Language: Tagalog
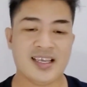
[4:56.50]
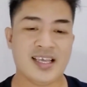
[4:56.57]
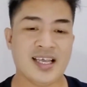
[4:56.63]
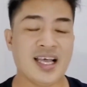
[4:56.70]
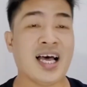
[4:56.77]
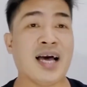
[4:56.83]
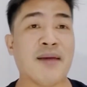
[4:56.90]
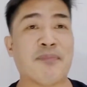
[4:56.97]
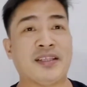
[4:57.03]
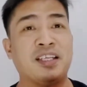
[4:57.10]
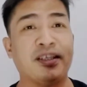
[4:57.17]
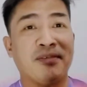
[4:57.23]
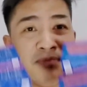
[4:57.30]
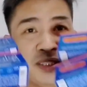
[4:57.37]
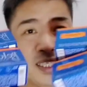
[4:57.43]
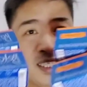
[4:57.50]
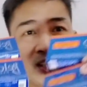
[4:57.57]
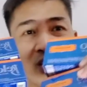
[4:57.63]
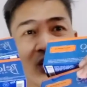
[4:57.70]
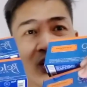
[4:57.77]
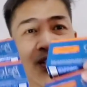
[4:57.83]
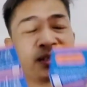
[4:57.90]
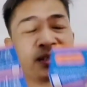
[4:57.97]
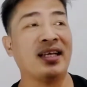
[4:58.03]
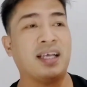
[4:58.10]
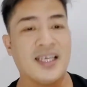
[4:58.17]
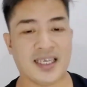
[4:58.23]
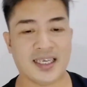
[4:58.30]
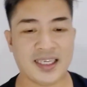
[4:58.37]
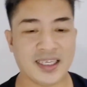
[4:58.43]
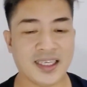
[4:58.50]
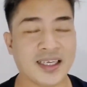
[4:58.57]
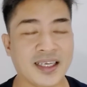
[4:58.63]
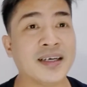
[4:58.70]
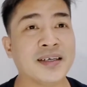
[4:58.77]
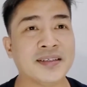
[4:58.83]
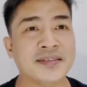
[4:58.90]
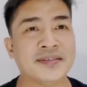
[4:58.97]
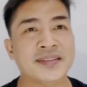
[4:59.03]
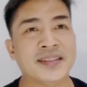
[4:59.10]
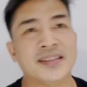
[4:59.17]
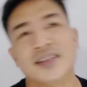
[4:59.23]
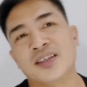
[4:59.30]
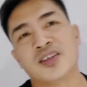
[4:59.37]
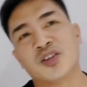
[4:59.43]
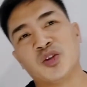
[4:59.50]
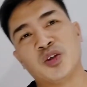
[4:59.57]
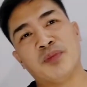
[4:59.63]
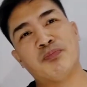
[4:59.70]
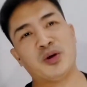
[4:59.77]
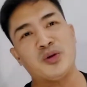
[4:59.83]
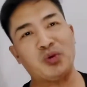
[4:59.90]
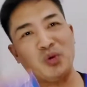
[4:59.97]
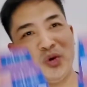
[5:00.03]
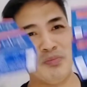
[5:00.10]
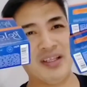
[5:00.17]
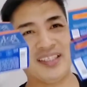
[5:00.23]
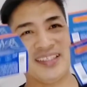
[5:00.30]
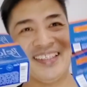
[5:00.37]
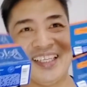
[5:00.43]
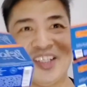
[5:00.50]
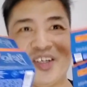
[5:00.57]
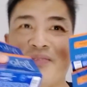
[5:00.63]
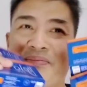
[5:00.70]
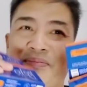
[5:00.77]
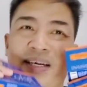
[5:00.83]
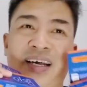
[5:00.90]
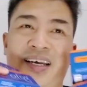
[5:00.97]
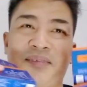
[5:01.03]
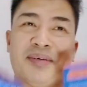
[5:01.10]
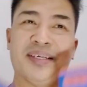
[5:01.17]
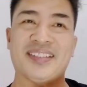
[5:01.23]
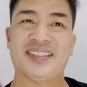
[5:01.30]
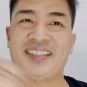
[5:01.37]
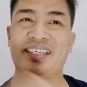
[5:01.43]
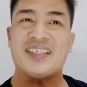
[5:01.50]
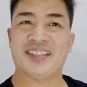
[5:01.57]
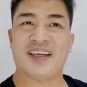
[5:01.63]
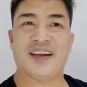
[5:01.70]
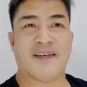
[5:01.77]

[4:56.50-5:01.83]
apat na yung binili ko. Ah, good for 2 months na to, mga kamelski, kasi